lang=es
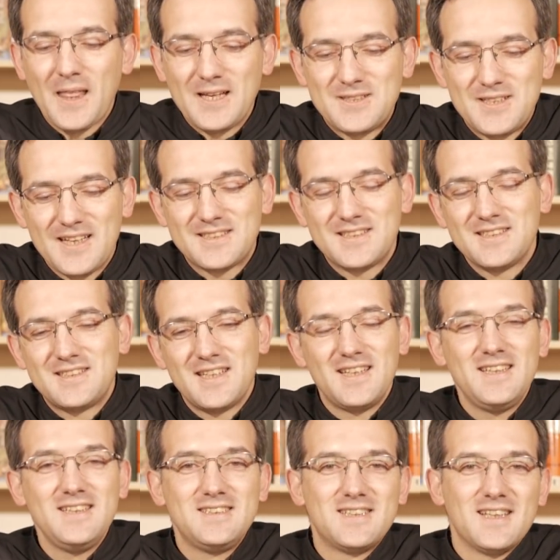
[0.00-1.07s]
se hace
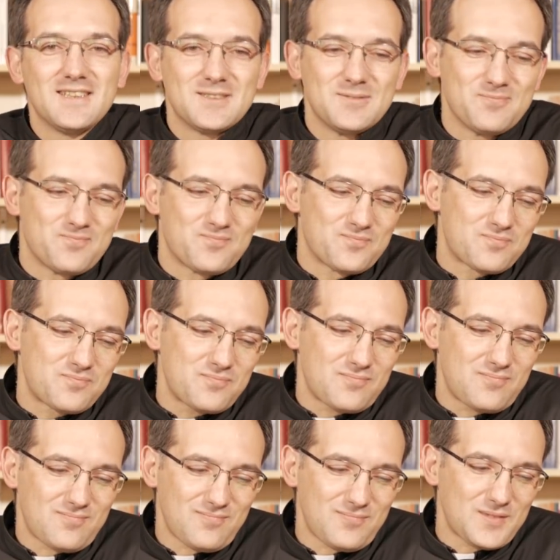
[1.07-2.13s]
cenizas
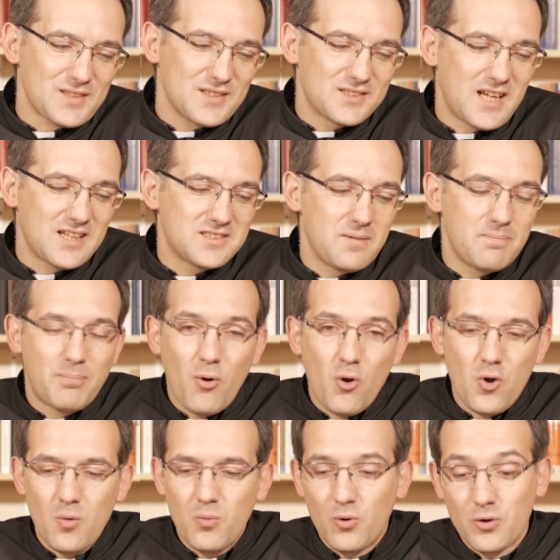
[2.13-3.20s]
se hace
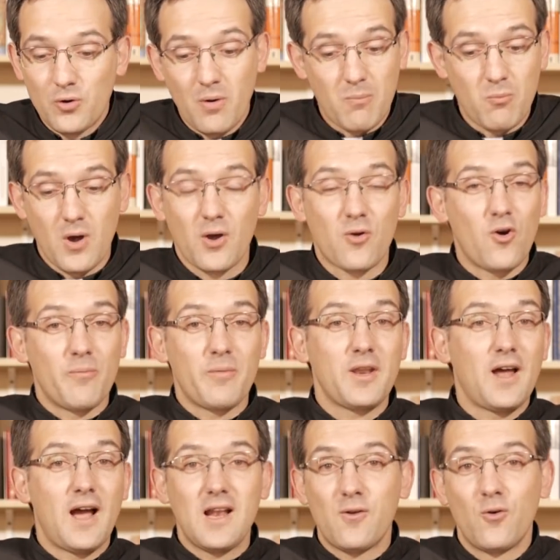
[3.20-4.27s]
polvo, no vamos a
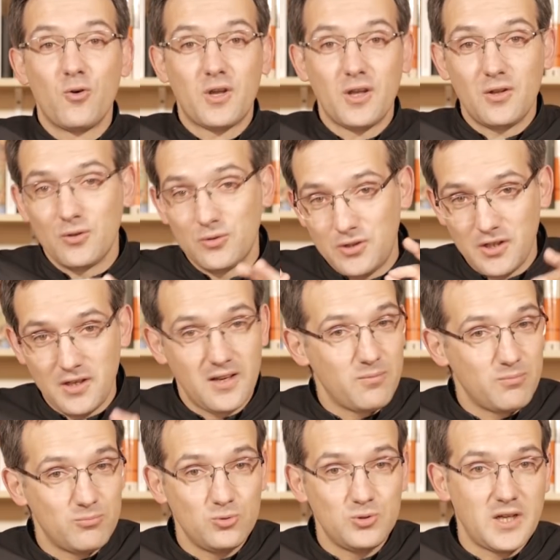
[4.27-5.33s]
comer algo que tiene
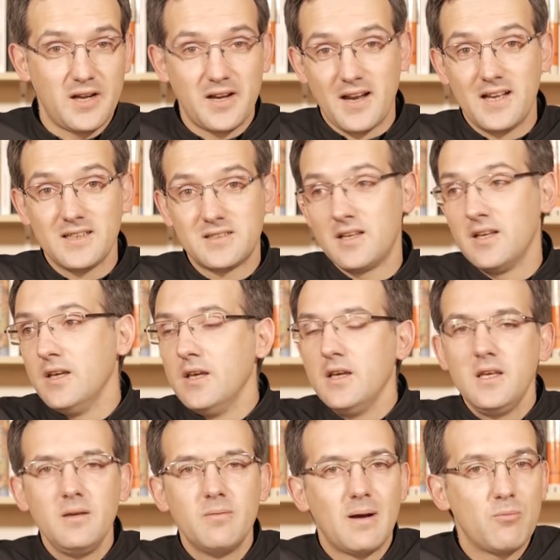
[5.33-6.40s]
mucha grasa
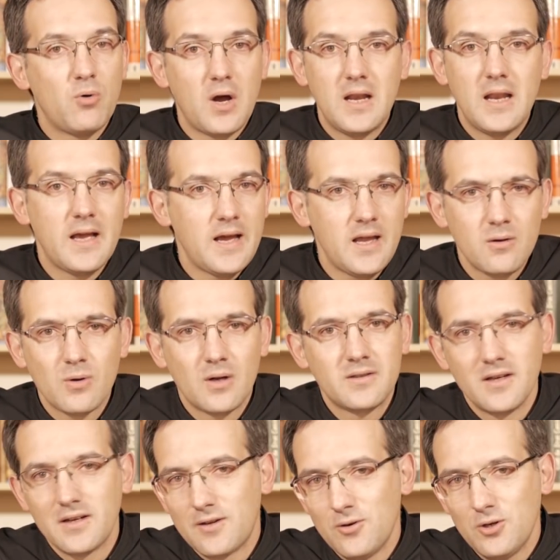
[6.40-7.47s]
y vamos a leer
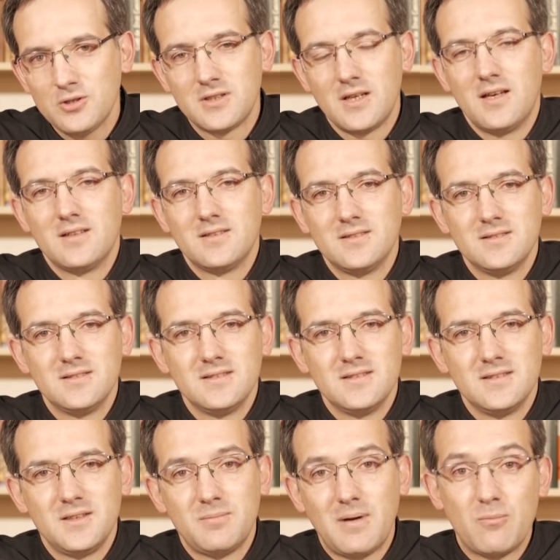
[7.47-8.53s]
cualquier cosa.
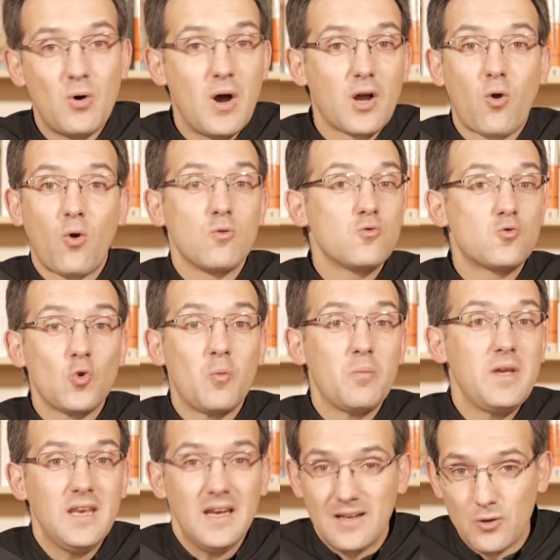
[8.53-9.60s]
Vamos a
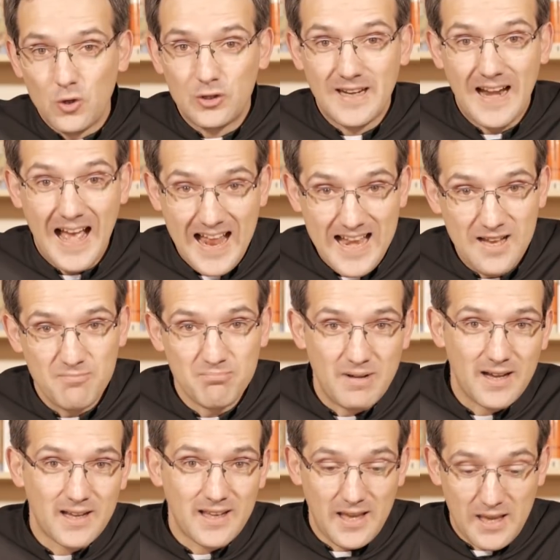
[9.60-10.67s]
consumir en nuestra
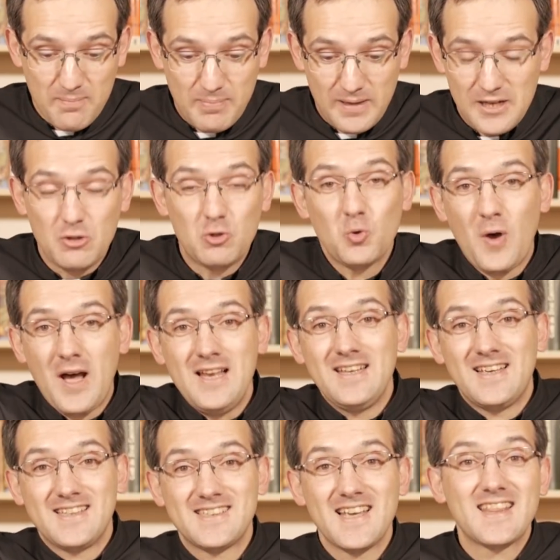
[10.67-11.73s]
alma, que es espiritual y
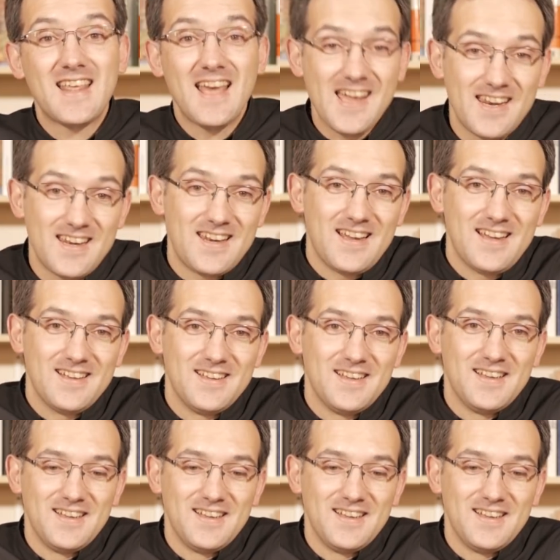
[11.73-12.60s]
que es eterna,